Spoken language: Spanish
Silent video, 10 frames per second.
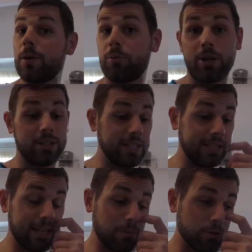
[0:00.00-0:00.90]
pues ya
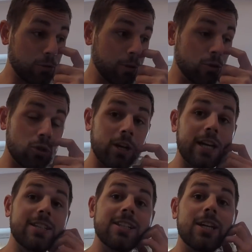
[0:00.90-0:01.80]
tenemos más o menos lo
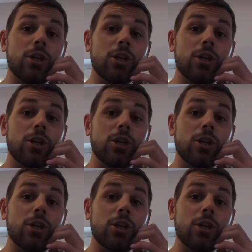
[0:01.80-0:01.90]
que es